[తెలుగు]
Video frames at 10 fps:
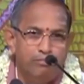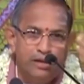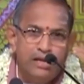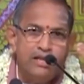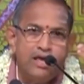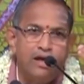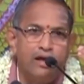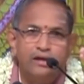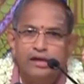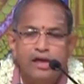మిగిలిన
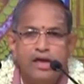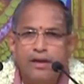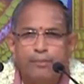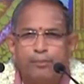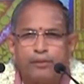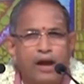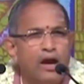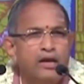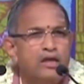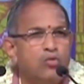ఏ
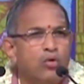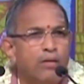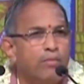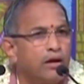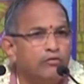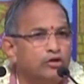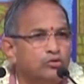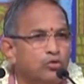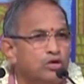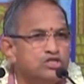ప్రాణి కూడా
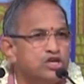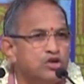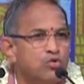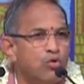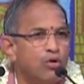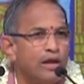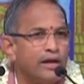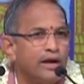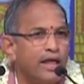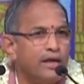భగవంతుణ్ణి
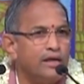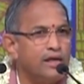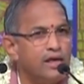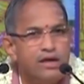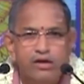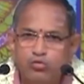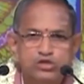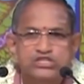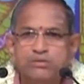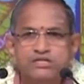చేరుకోగలగడానికి
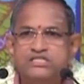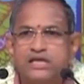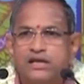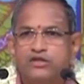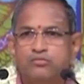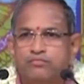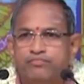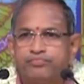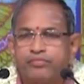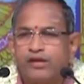ఉద్యమించలేదు
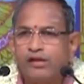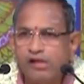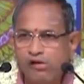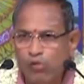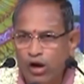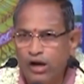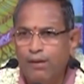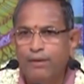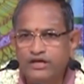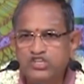ఒక్క
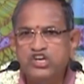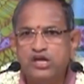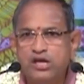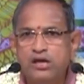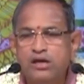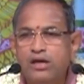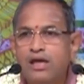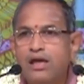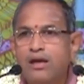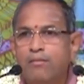మనిషికి
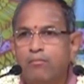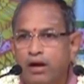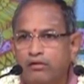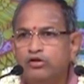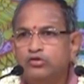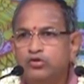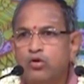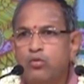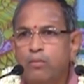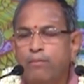
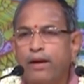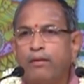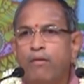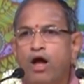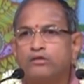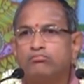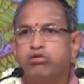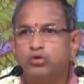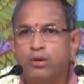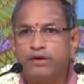భగవంతుడు
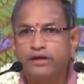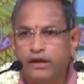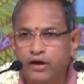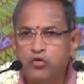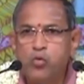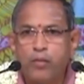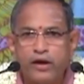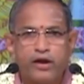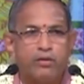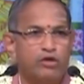పరమాద్భుతమైన రెండు
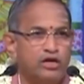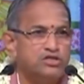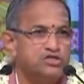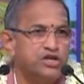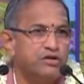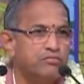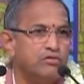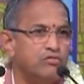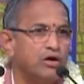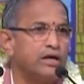ఉపకరణములను ఇచ్చాడు
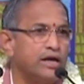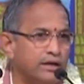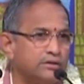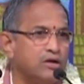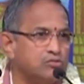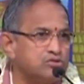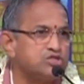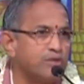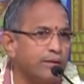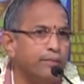ఒకటి కంఠం
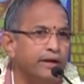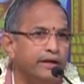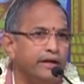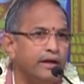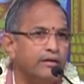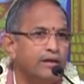స్వరపేటిక